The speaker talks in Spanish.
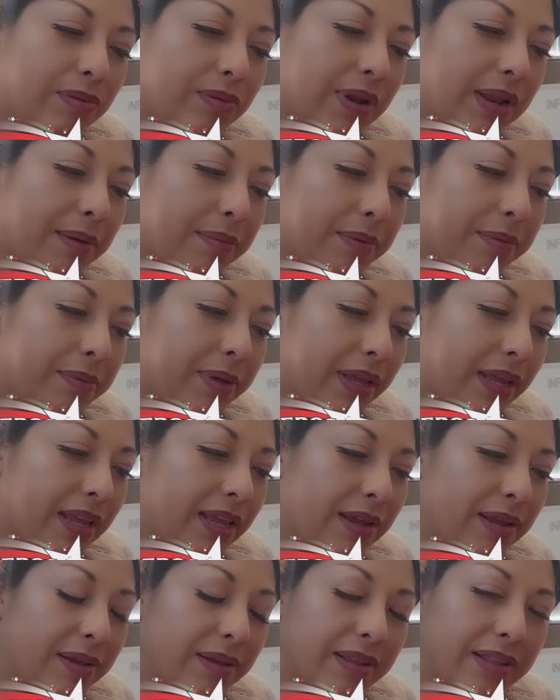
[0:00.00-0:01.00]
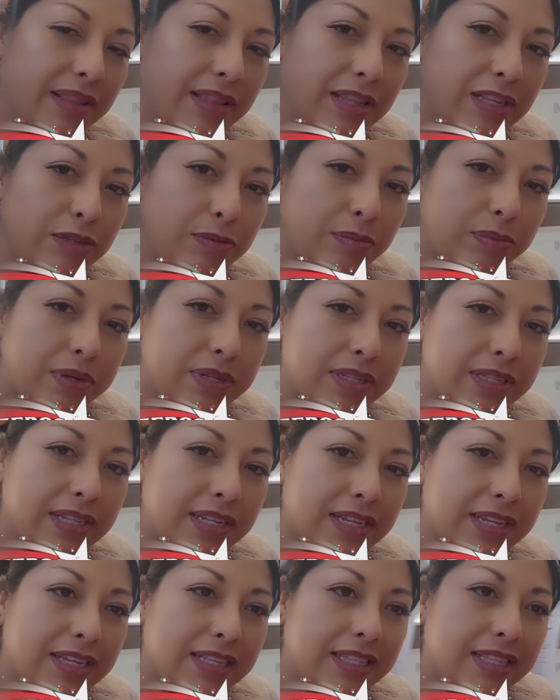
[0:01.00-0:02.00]
con, la bebé después
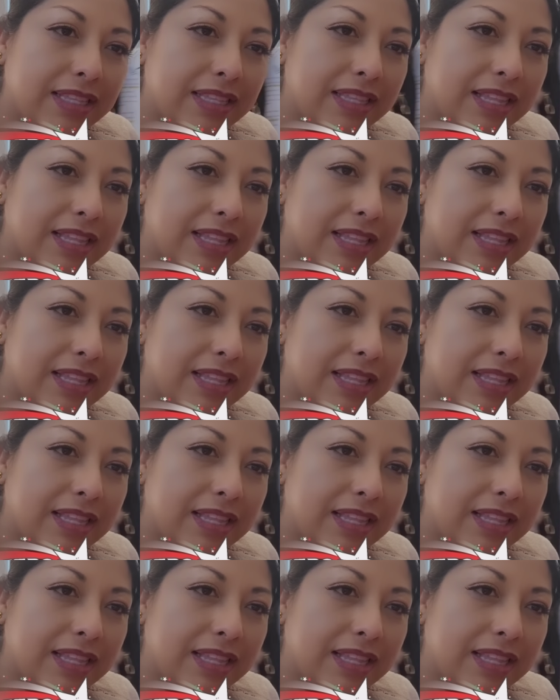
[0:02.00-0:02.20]
de